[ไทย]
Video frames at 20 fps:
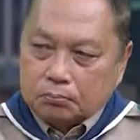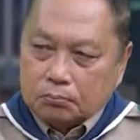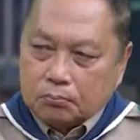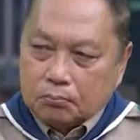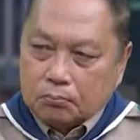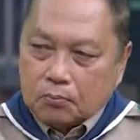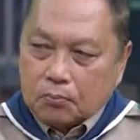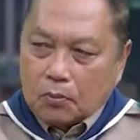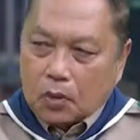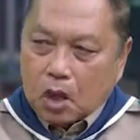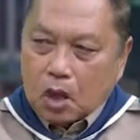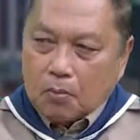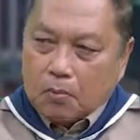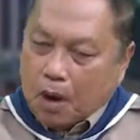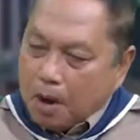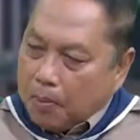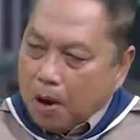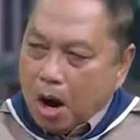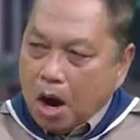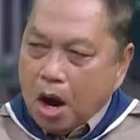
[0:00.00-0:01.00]
ปพ
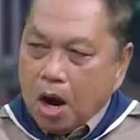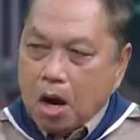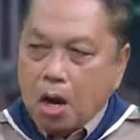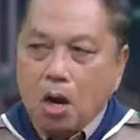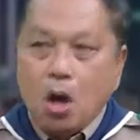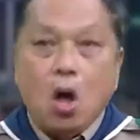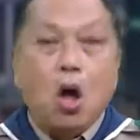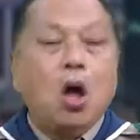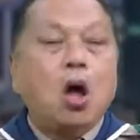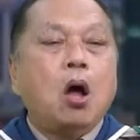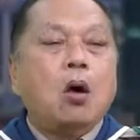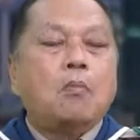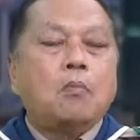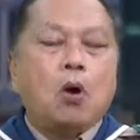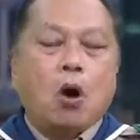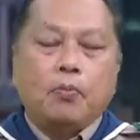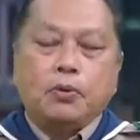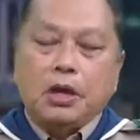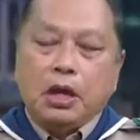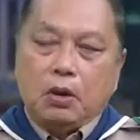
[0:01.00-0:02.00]
ปพป้องกันและบรร
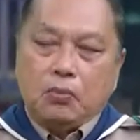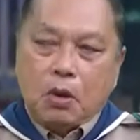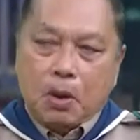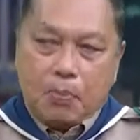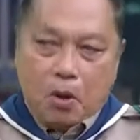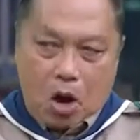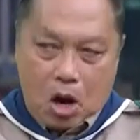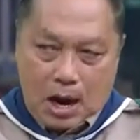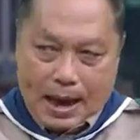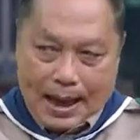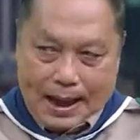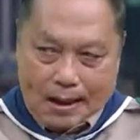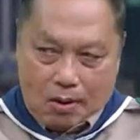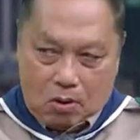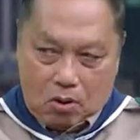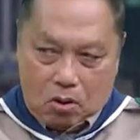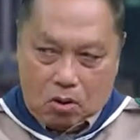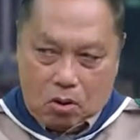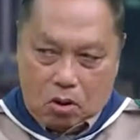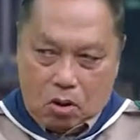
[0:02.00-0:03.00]
เทาสาธารณภัยาพอแล้
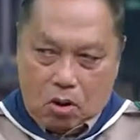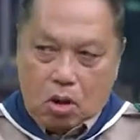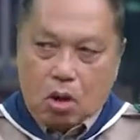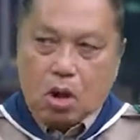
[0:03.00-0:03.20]
ว่า